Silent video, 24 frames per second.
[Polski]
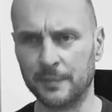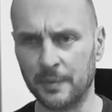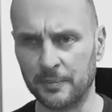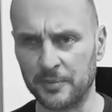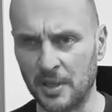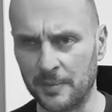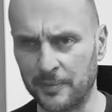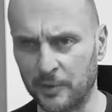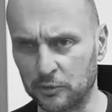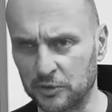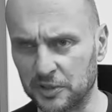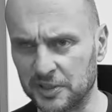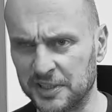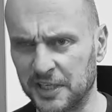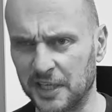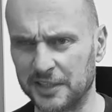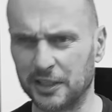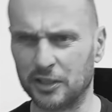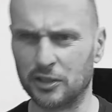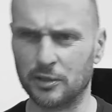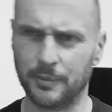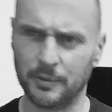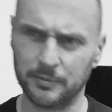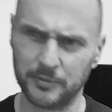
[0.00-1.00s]
jakbym nie miał
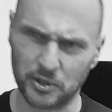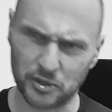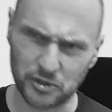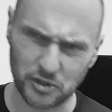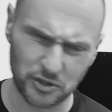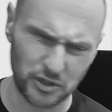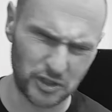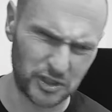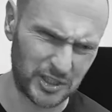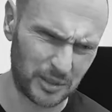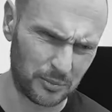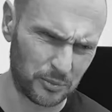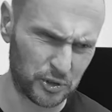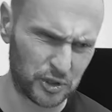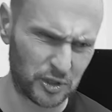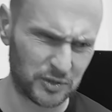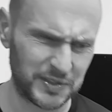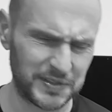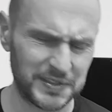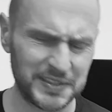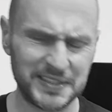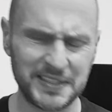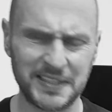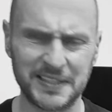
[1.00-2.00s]
dyskietek, to bym jeszcze gdzieś tam musiał
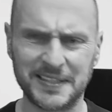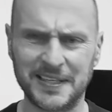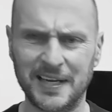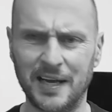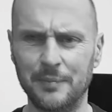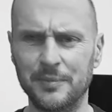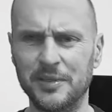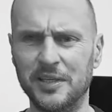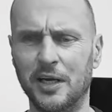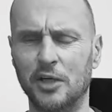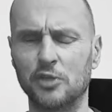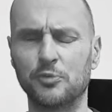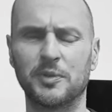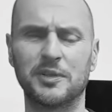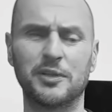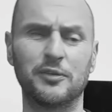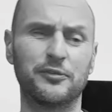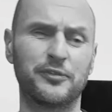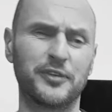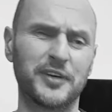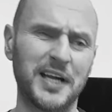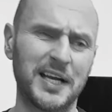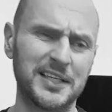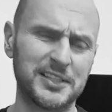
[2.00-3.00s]
za dyskietkami jechać,
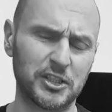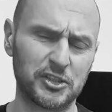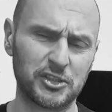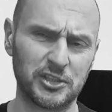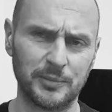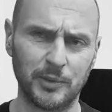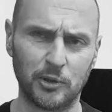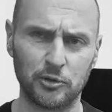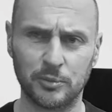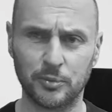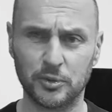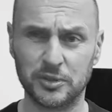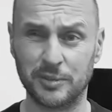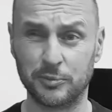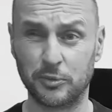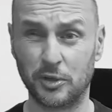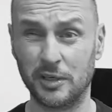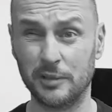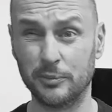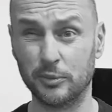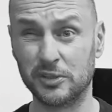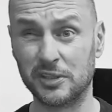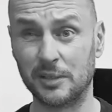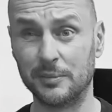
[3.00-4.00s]
potem wracać tym autobusem,
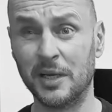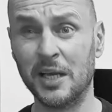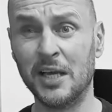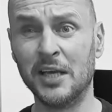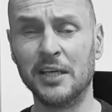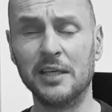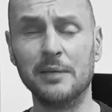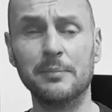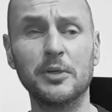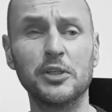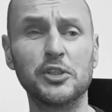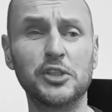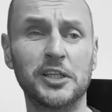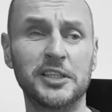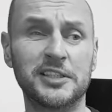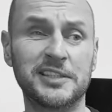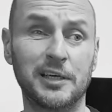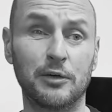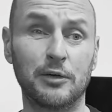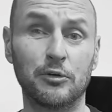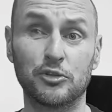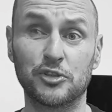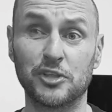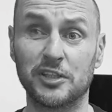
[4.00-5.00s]
trolejbusem i myśleć
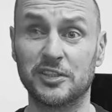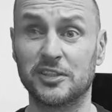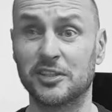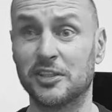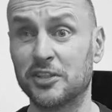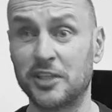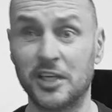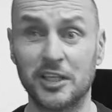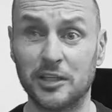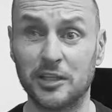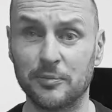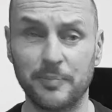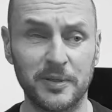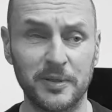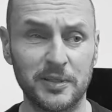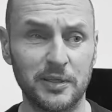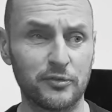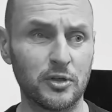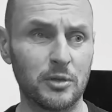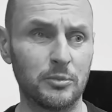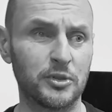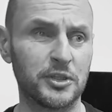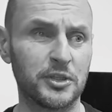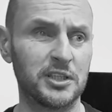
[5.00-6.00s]
cały czas, kiedy będę
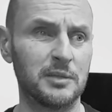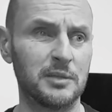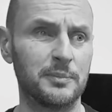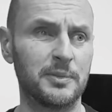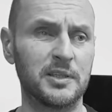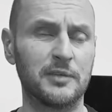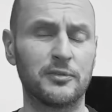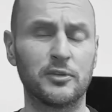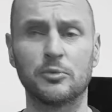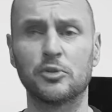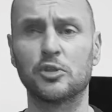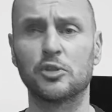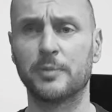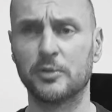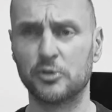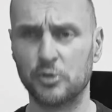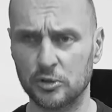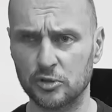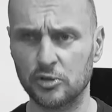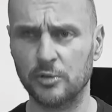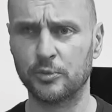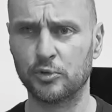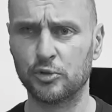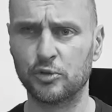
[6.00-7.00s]
w domu, kiedy będę w domu, żeby,
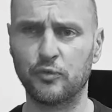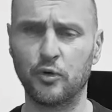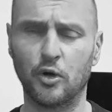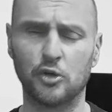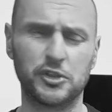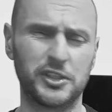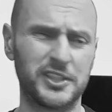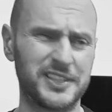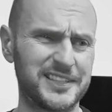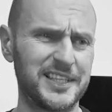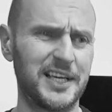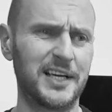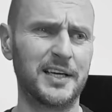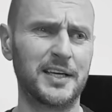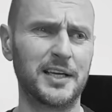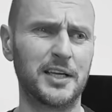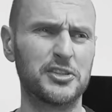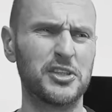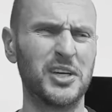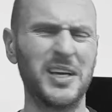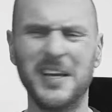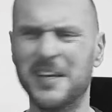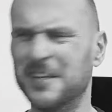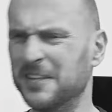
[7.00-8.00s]
żeby już włożyć,
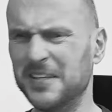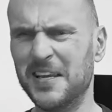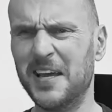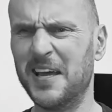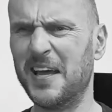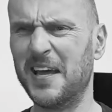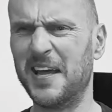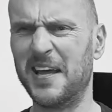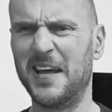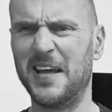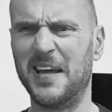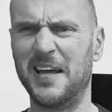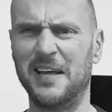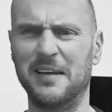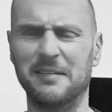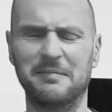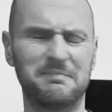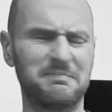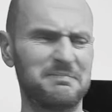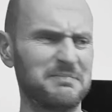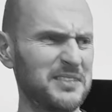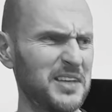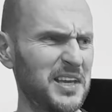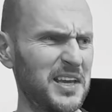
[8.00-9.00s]
zagrać. Nie,
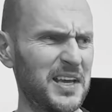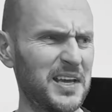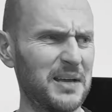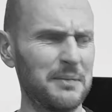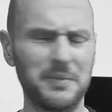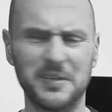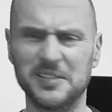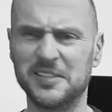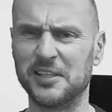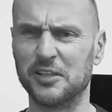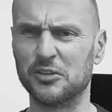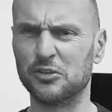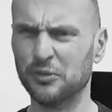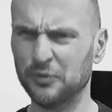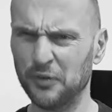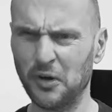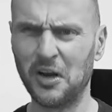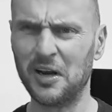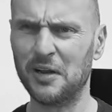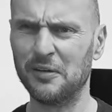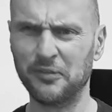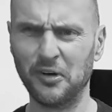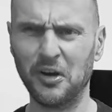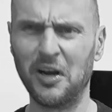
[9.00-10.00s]
nie, bez sensu.
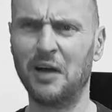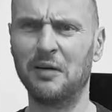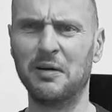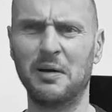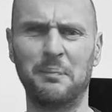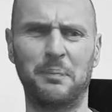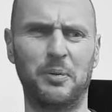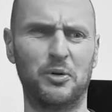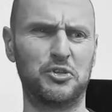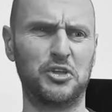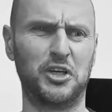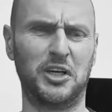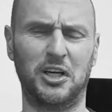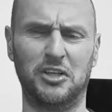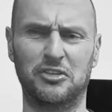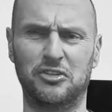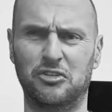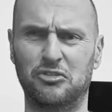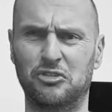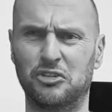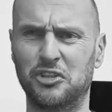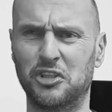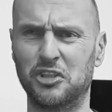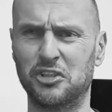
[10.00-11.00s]
Wol, wolałem poczekać
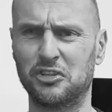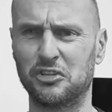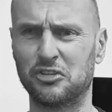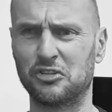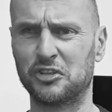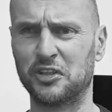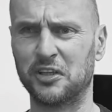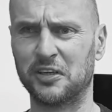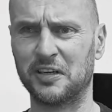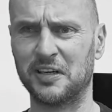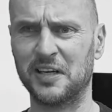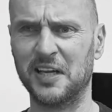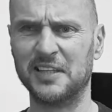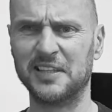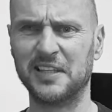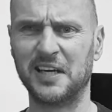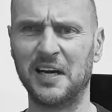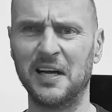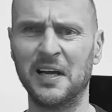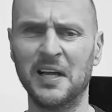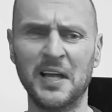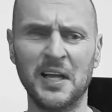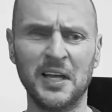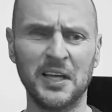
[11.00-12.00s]
te 34
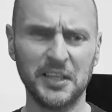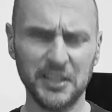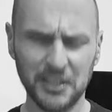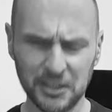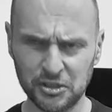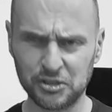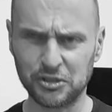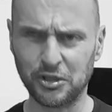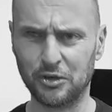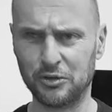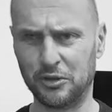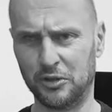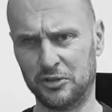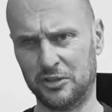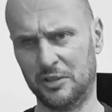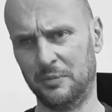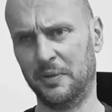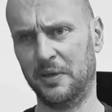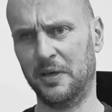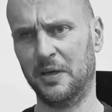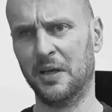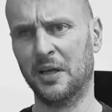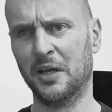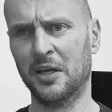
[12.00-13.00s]
lata i ściągnąć
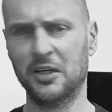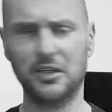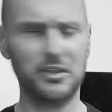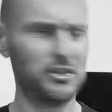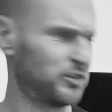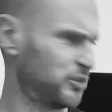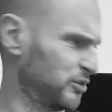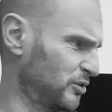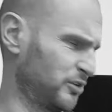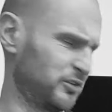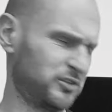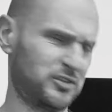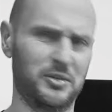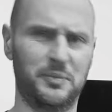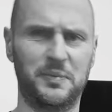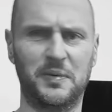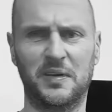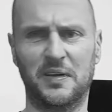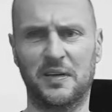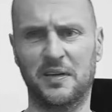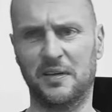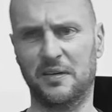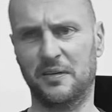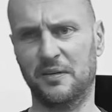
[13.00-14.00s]
sobie, i ściągnąć
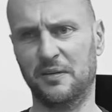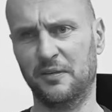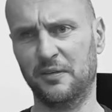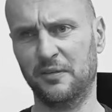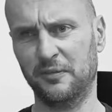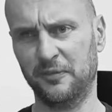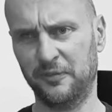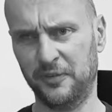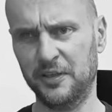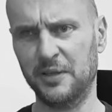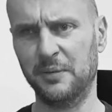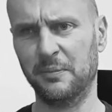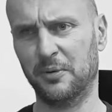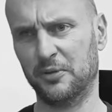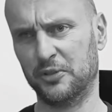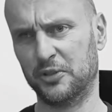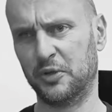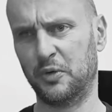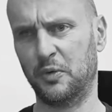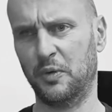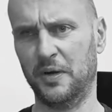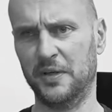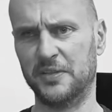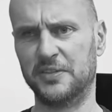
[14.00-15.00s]
sobie
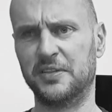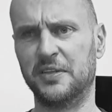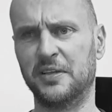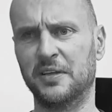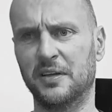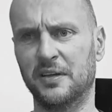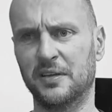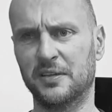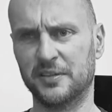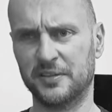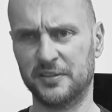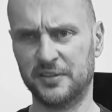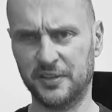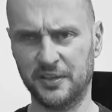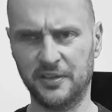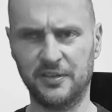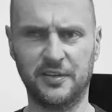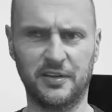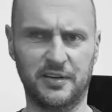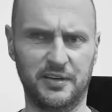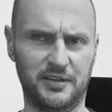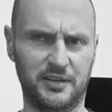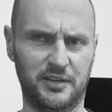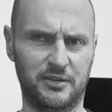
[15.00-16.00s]
Flimbos Quest z
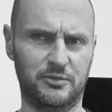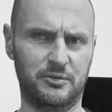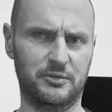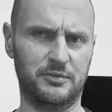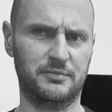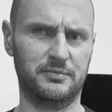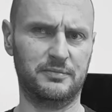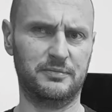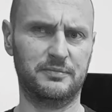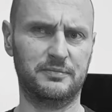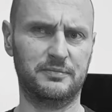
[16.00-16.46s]
internetu.